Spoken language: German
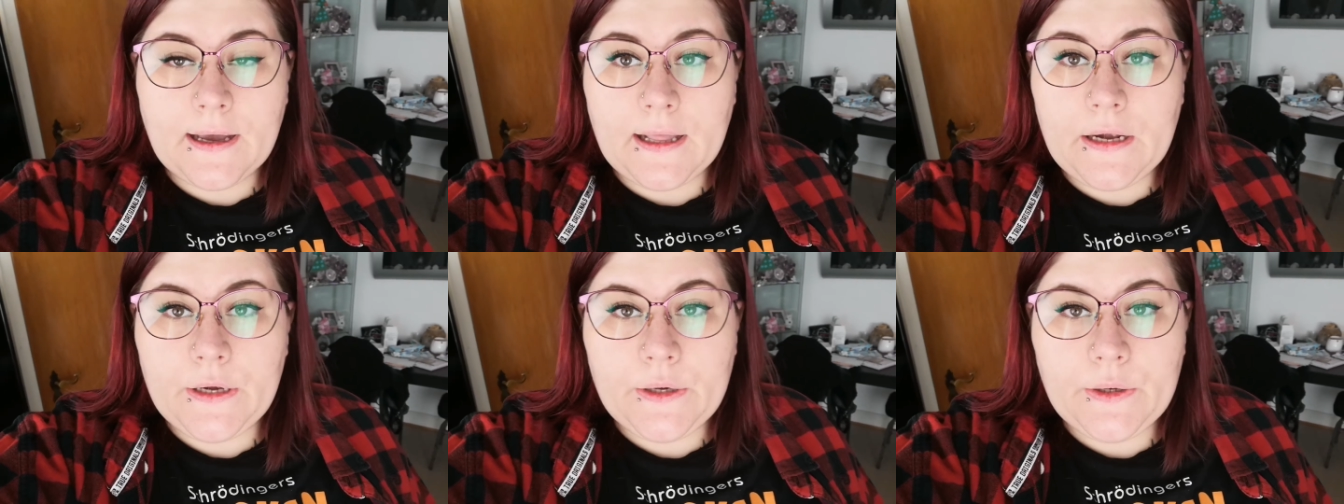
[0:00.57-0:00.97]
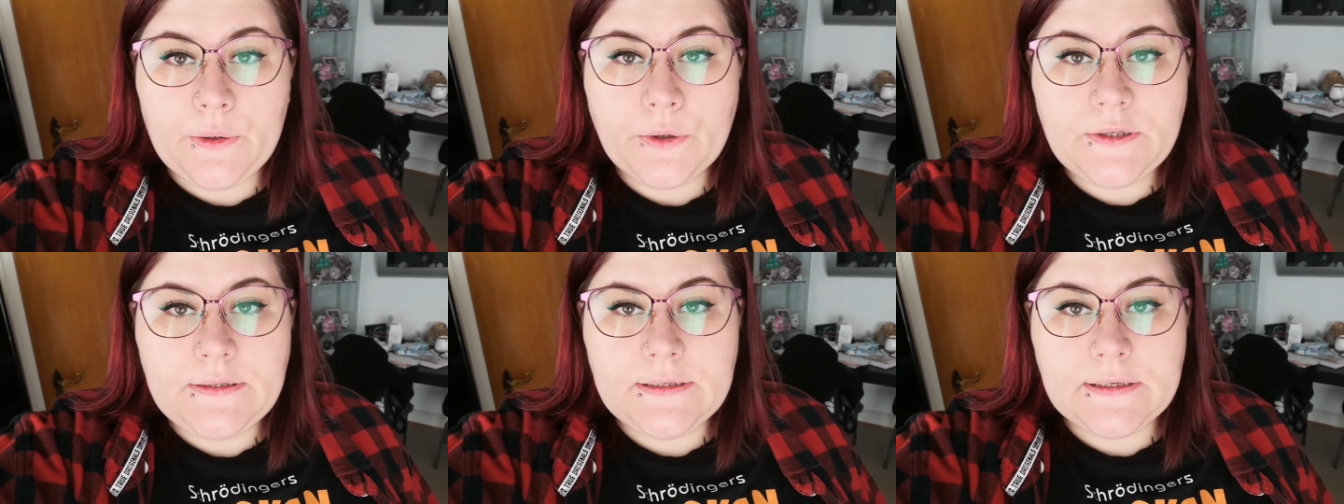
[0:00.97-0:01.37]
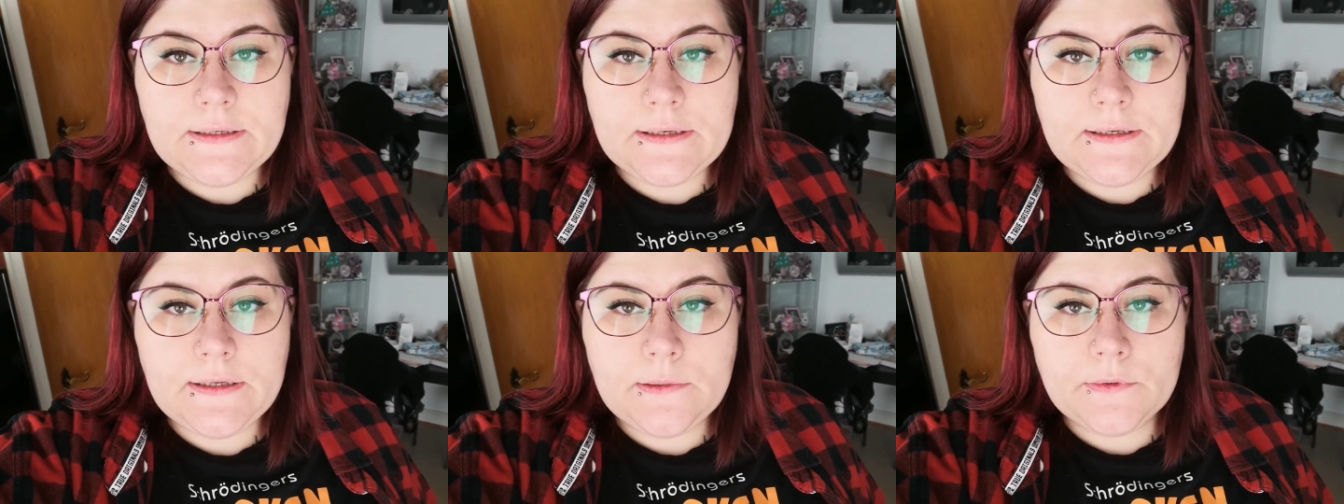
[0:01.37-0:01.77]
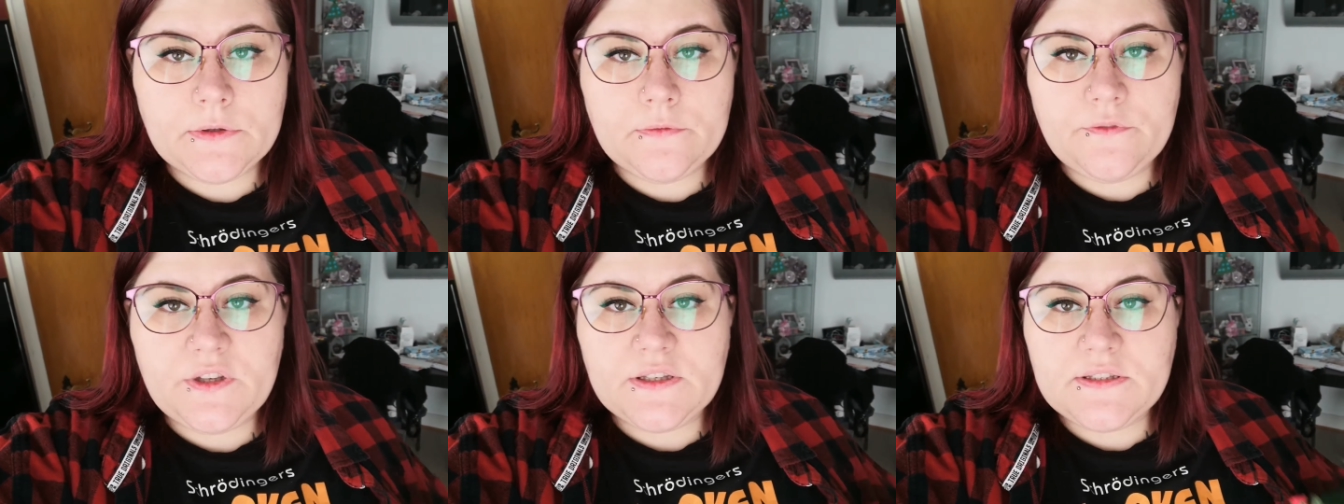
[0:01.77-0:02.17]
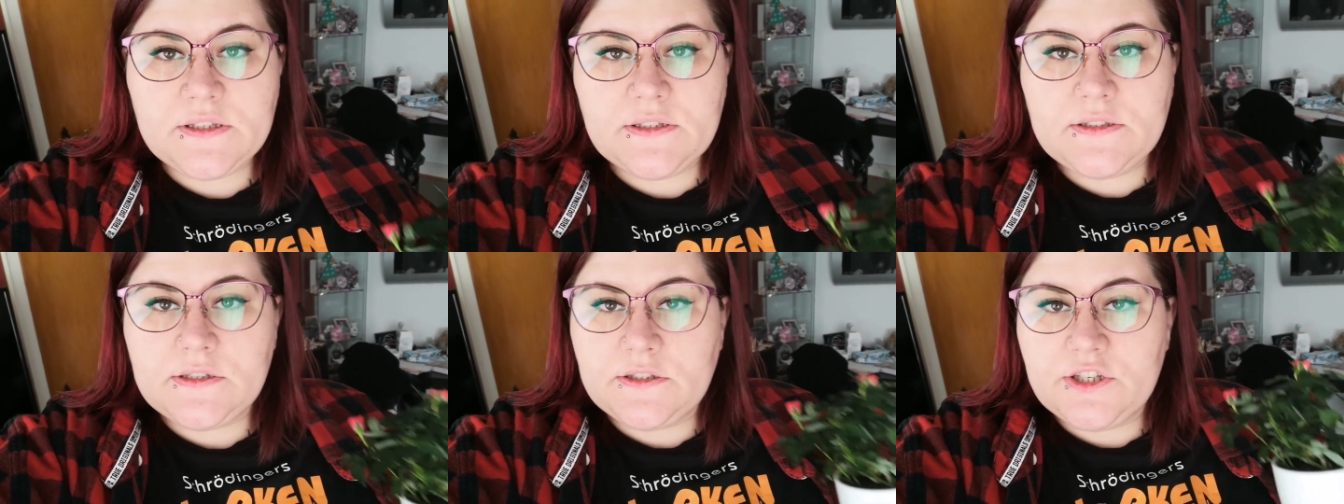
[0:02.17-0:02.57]
Hallöchen, ihr Lieben. Wie ihr
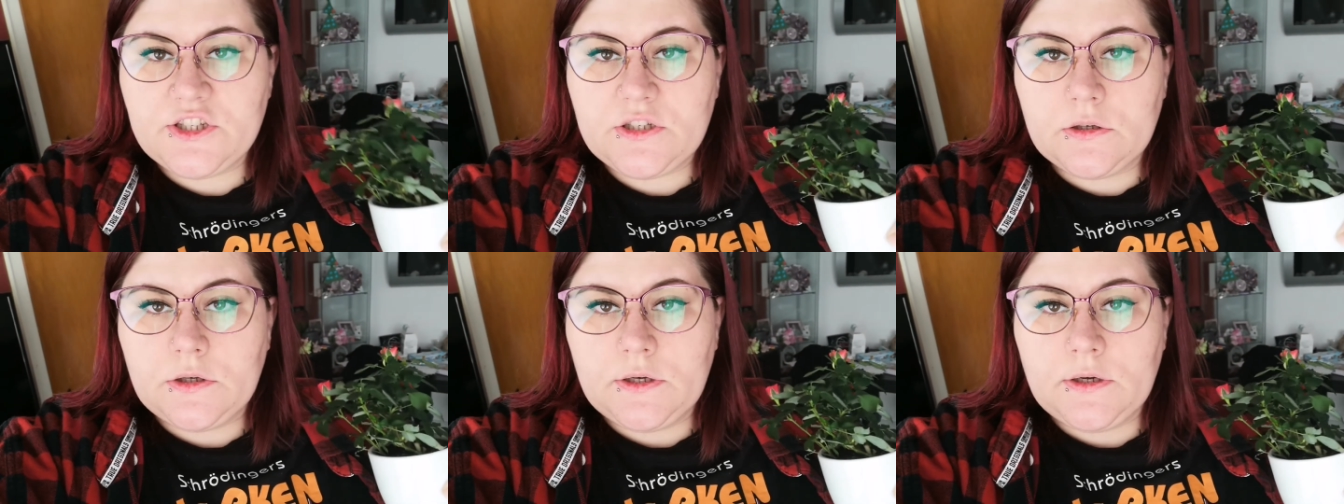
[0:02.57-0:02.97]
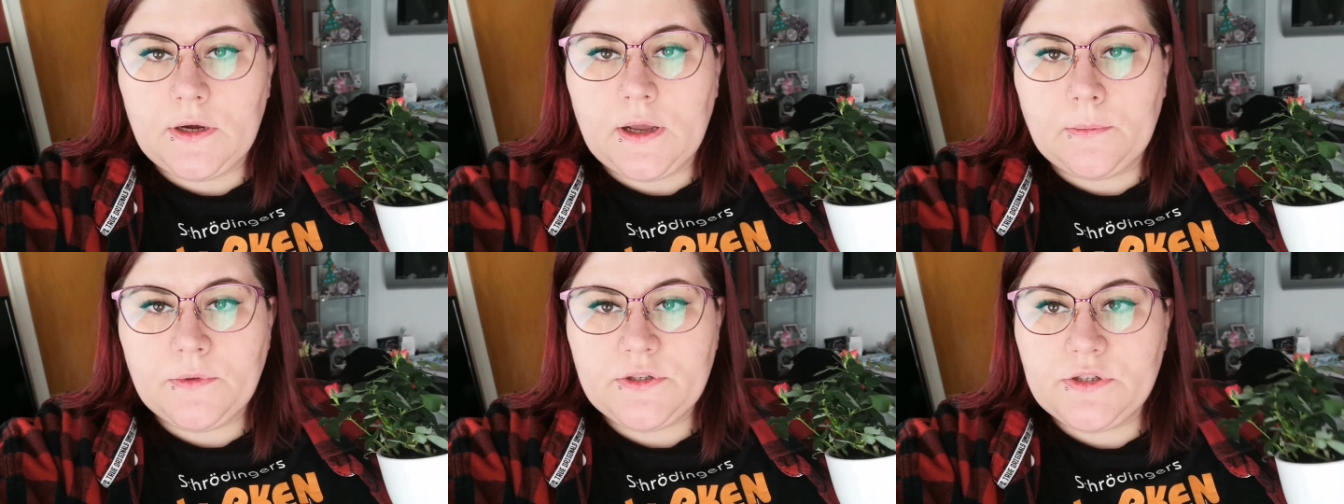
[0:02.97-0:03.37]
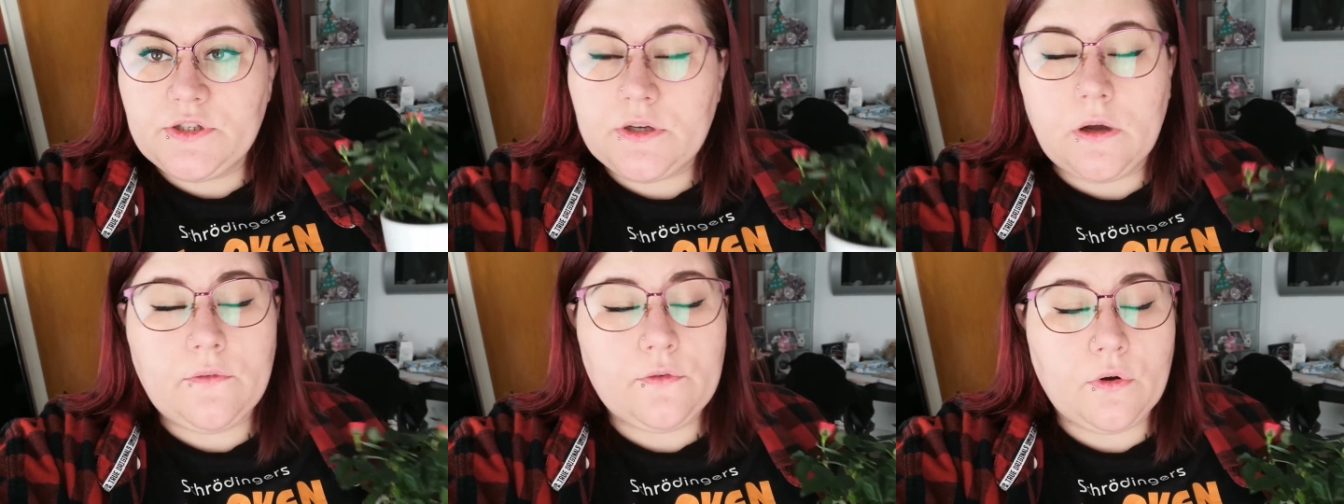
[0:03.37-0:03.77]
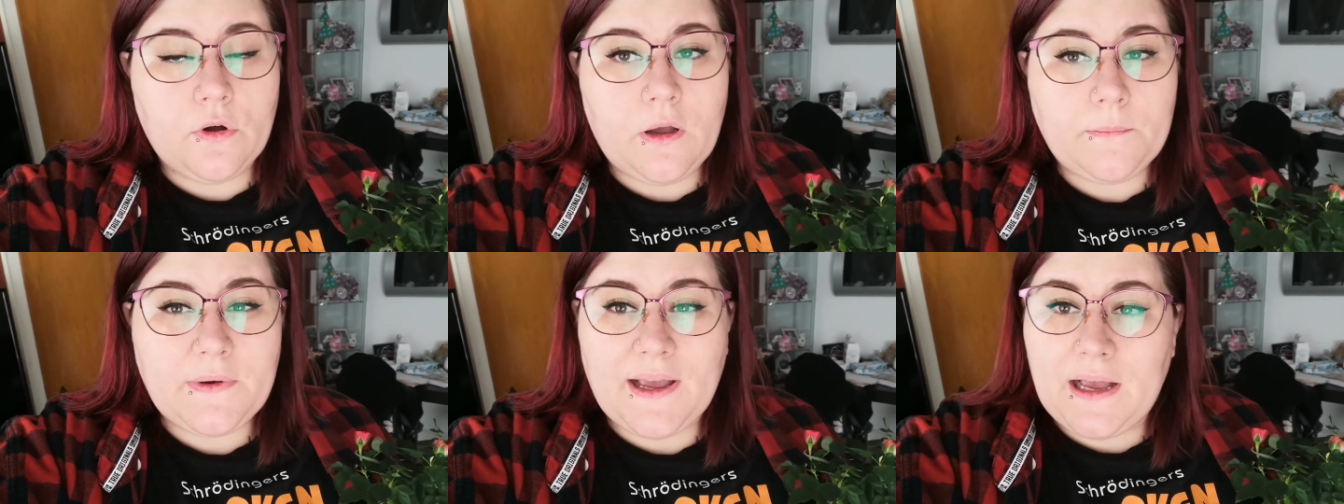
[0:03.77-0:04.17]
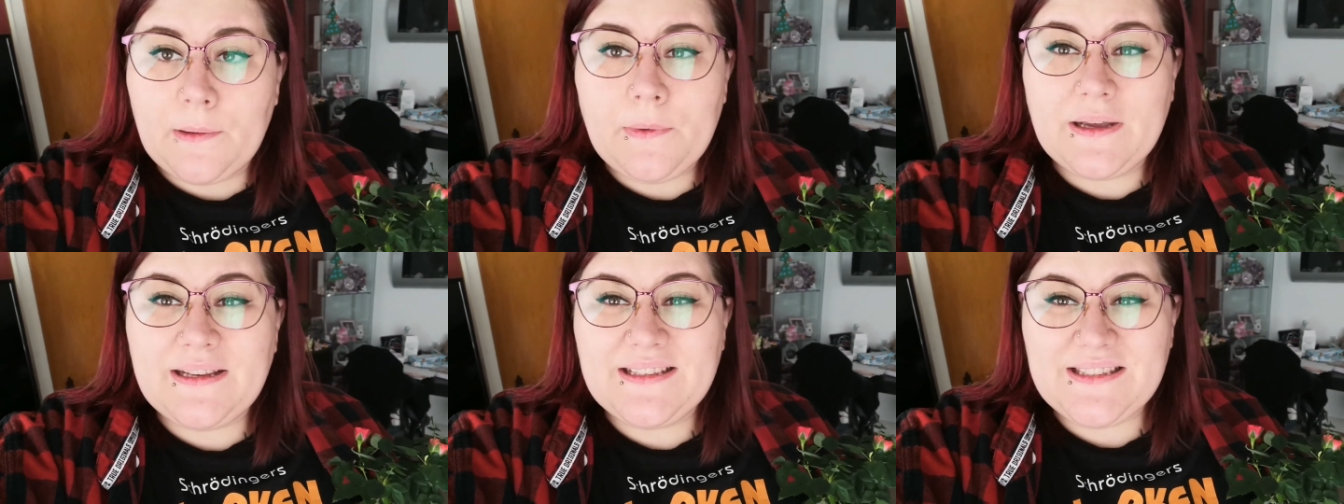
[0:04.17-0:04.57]
seht, den Tisch da unten habe ich nicht aufgeräumt,
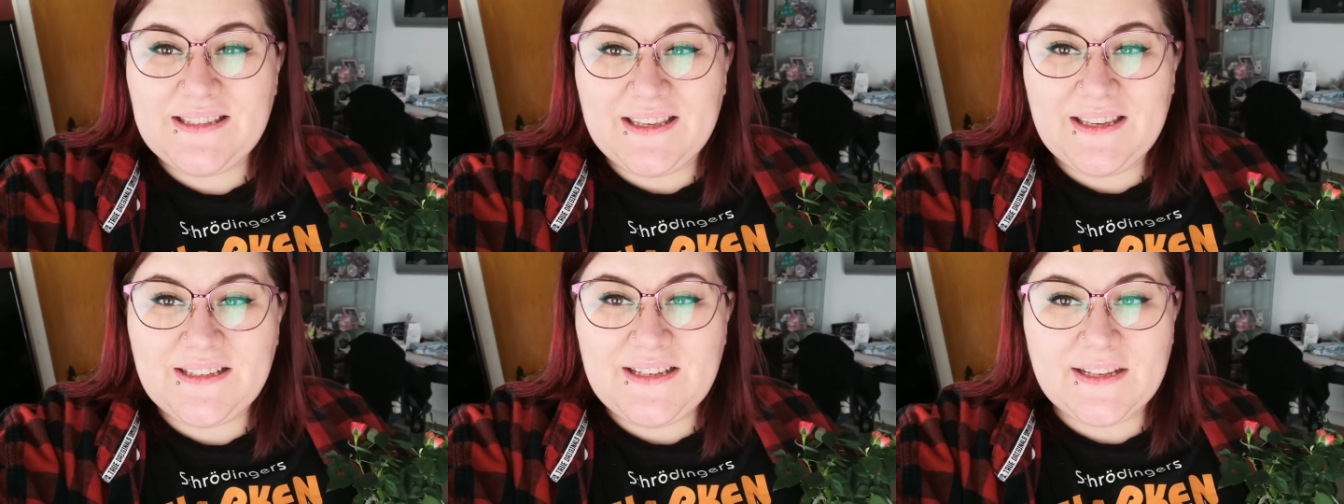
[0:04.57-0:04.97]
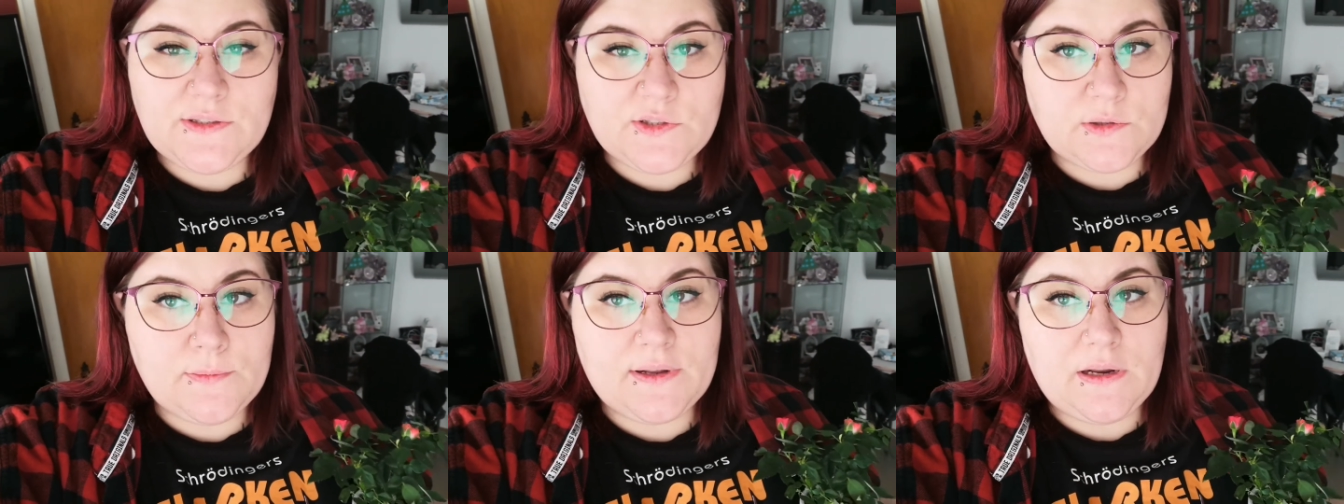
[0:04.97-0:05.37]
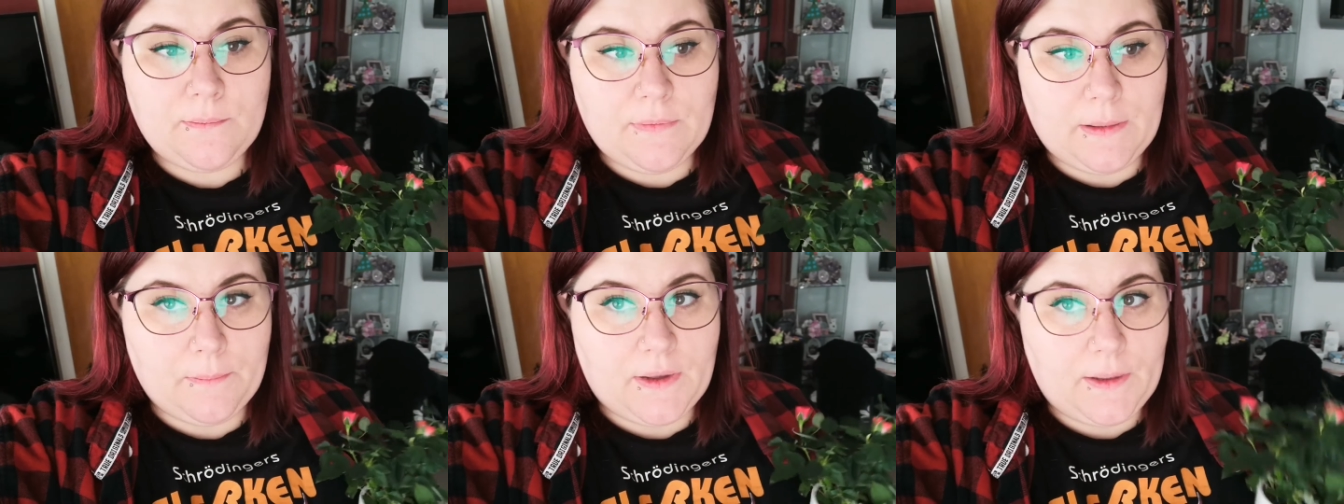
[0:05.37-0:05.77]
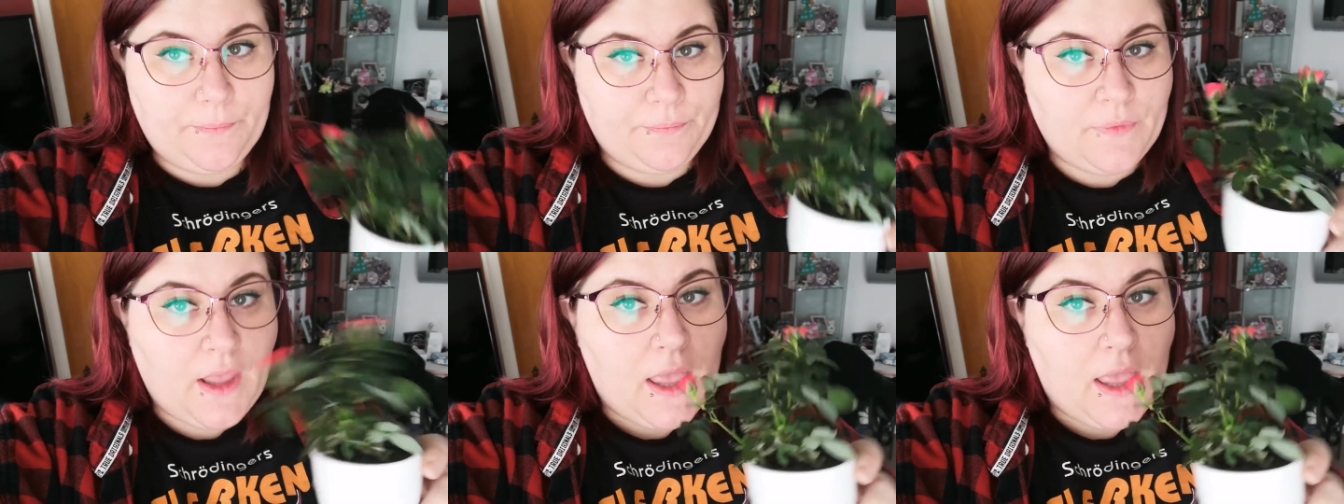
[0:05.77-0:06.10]
aber es geht jetzt zu meiner Mama